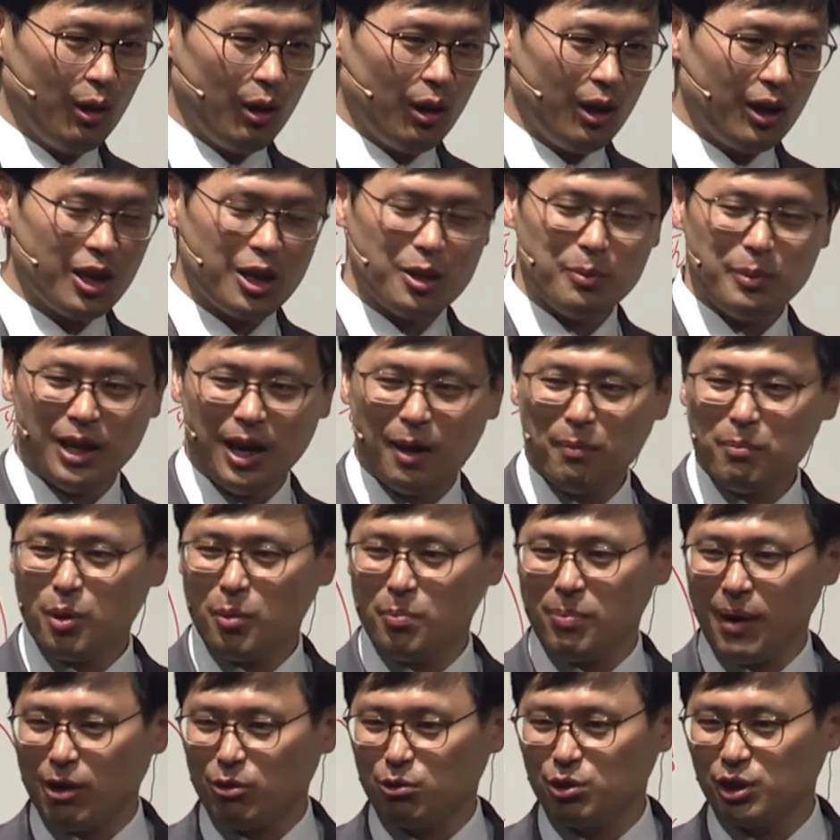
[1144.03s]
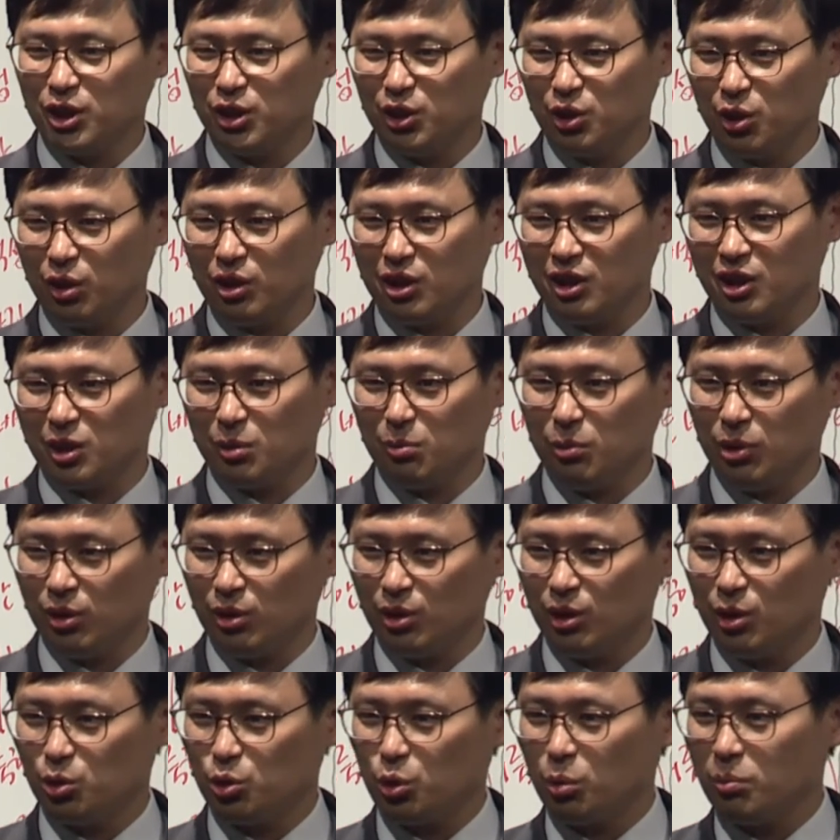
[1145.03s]
하나님이 한 번 바꾸신 적이
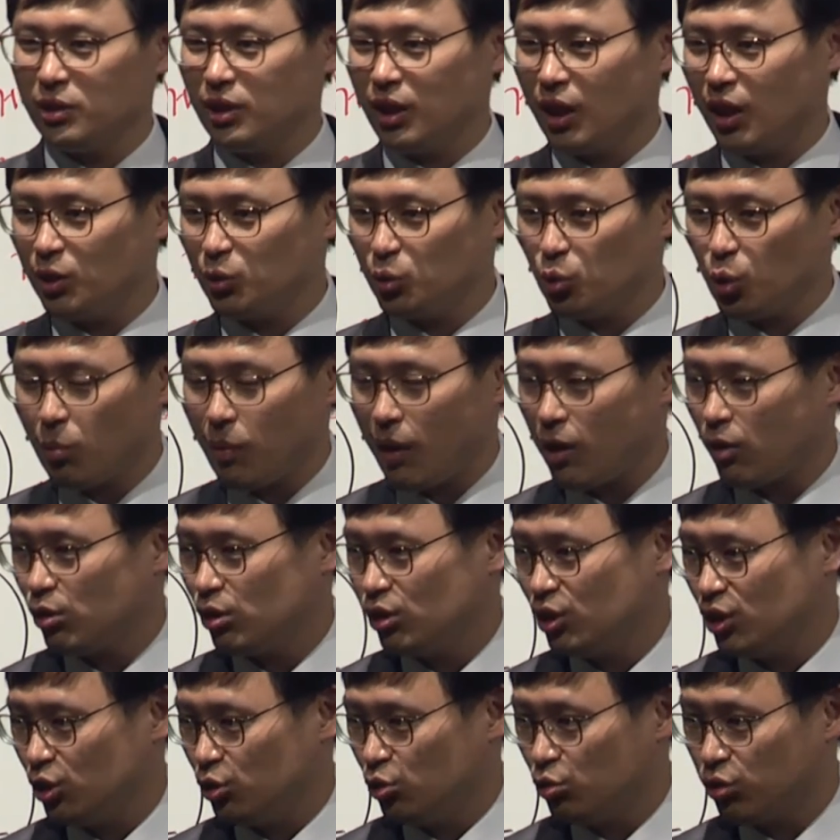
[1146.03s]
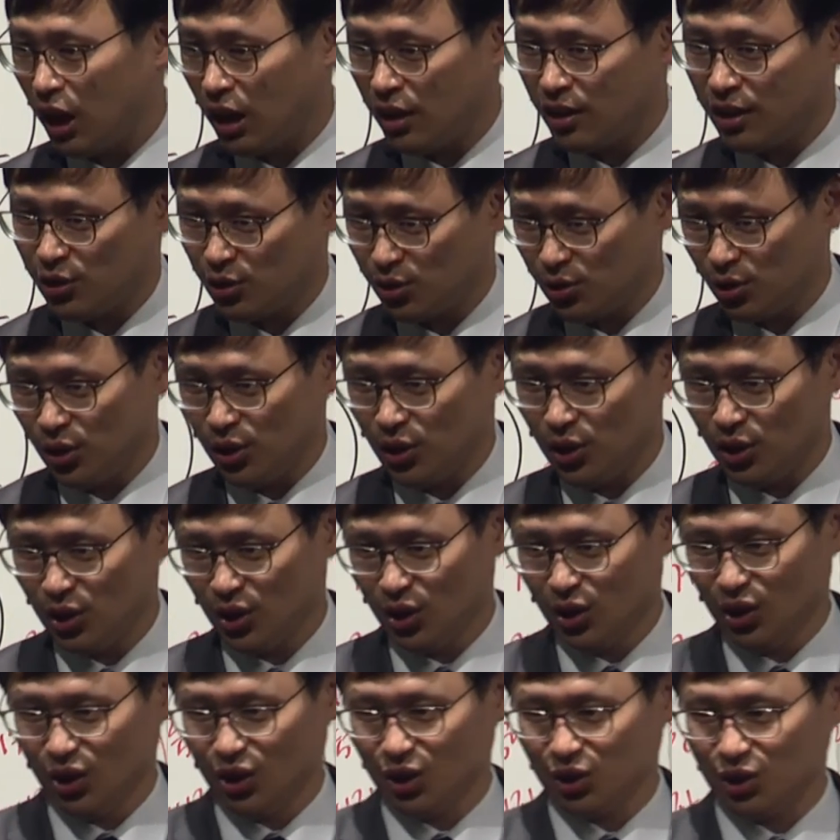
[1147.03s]
있으면 좀 이따가 또 바꿀지 누가 알겠어요.
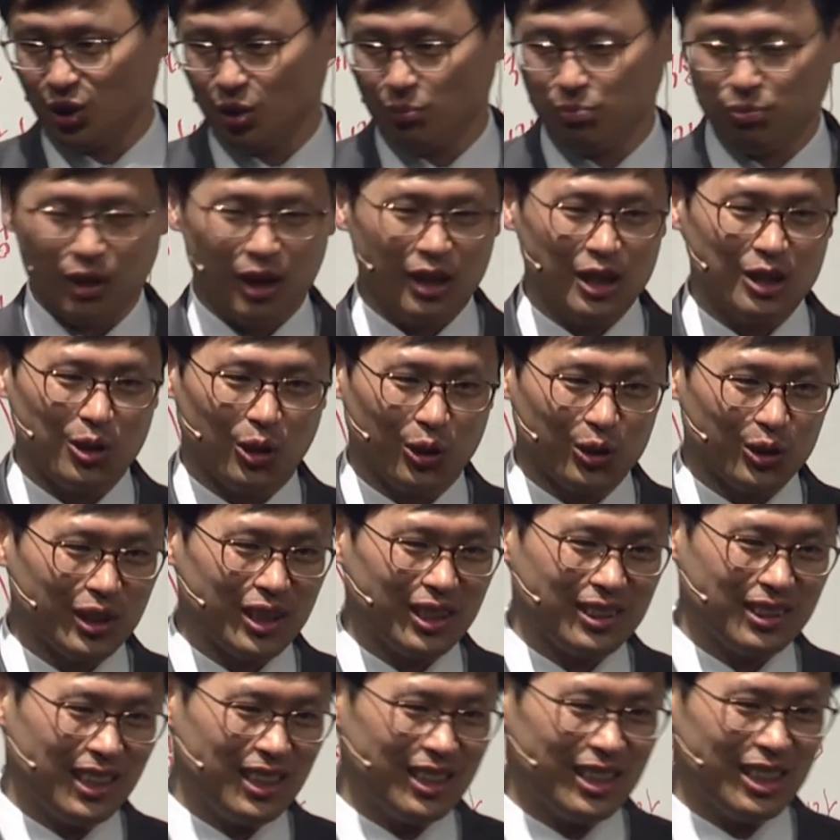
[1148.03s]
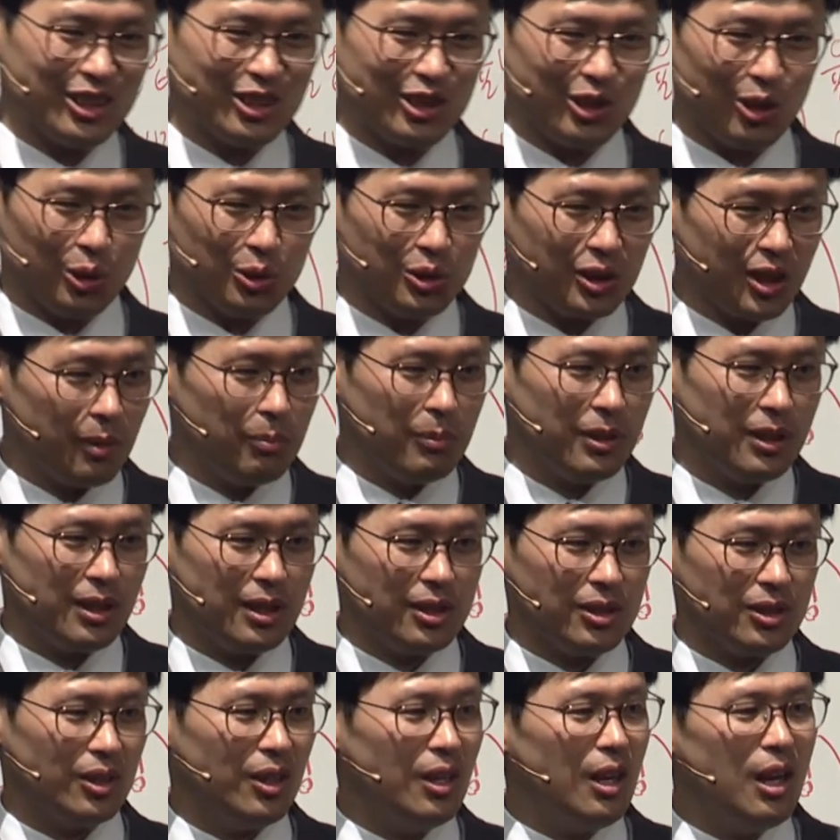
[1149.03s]
저 불안해서 어떻게 살겠어? 어떻게
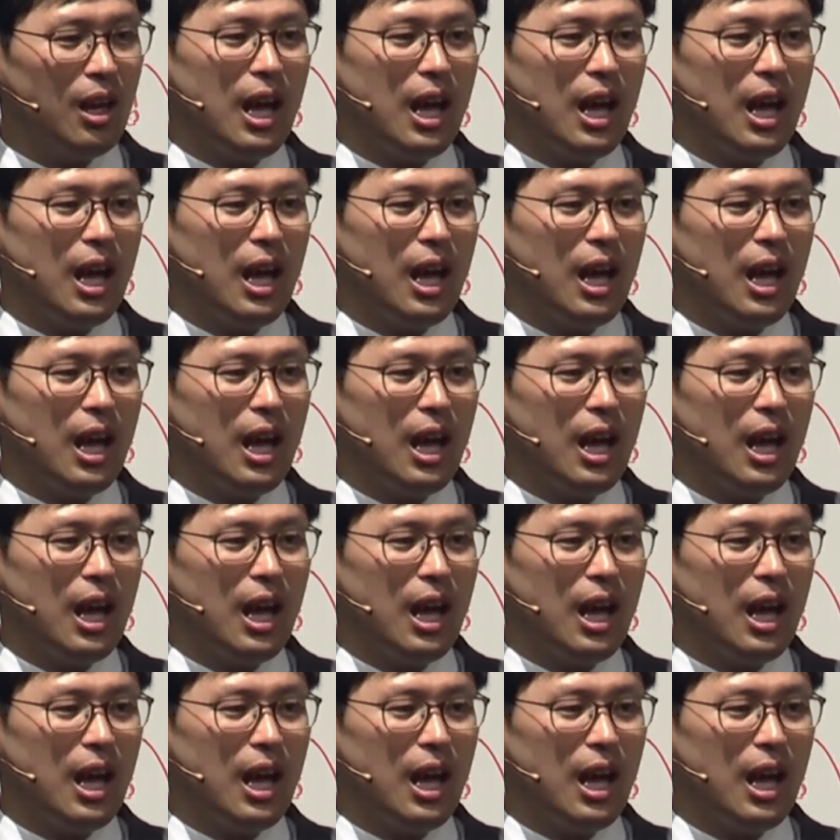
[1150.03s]
믿겠어?